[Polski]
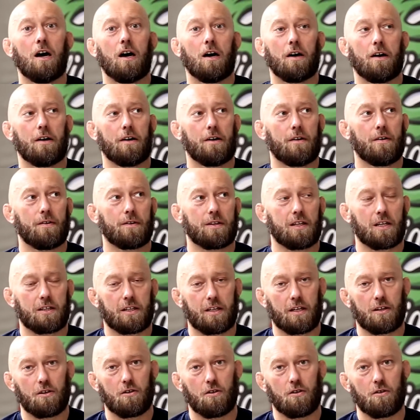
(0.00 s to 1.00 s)
E,
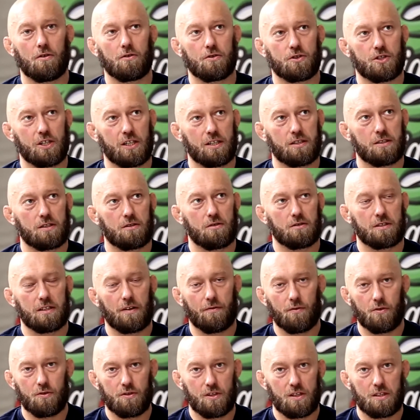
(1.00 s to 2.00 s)
dlatego często
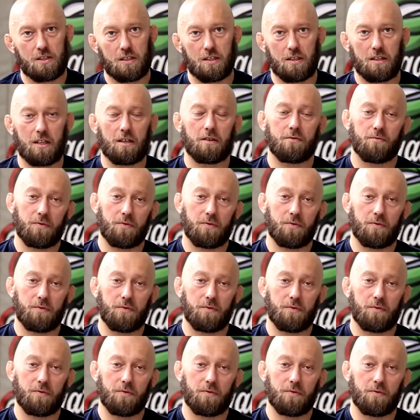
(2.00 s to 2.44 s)
zawodnicy,